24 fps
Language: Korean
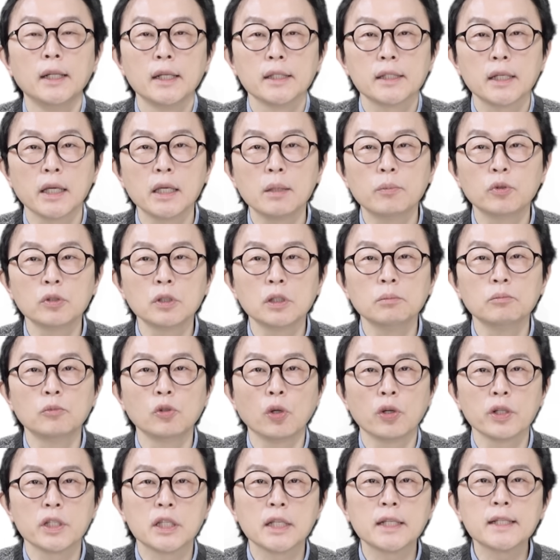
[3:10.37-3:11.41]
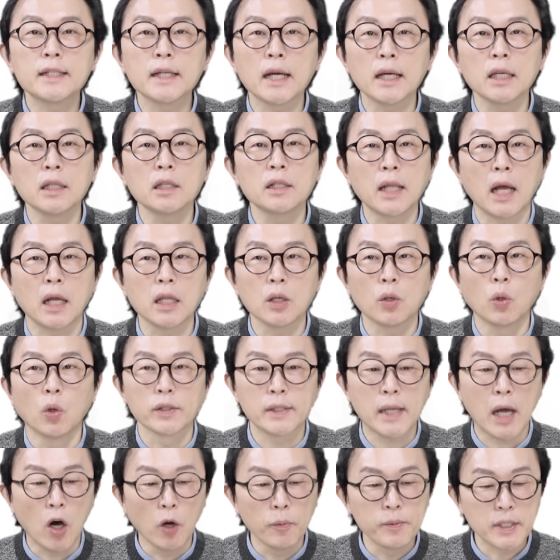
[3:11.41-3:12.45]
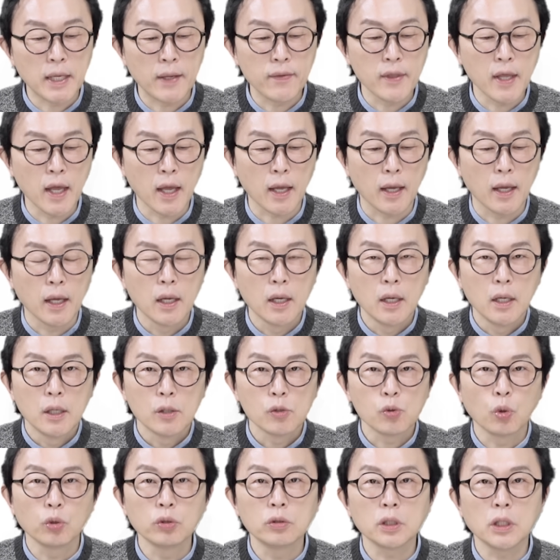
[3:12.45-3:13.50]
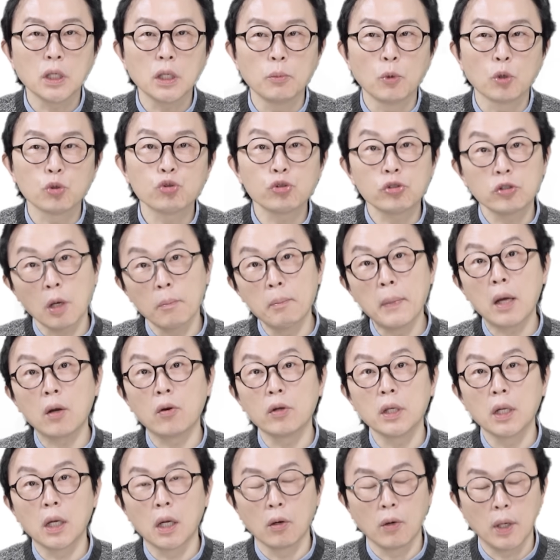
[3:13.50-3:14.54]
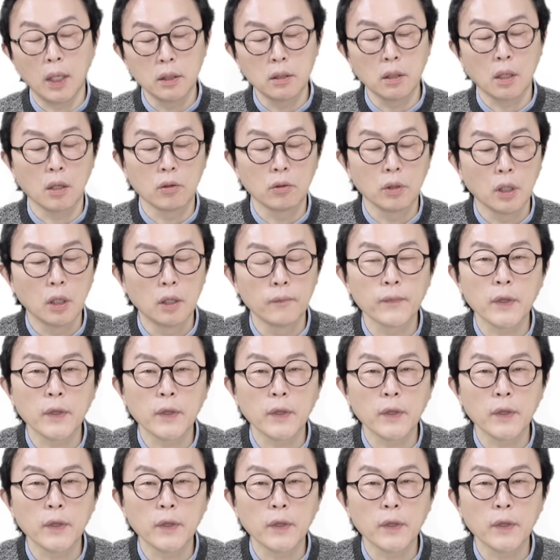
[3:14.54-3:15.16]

자, 이분은 물론 직장인은 아니고 사업자인데 소득이 뭐 수천만 원이라고 하더라고요.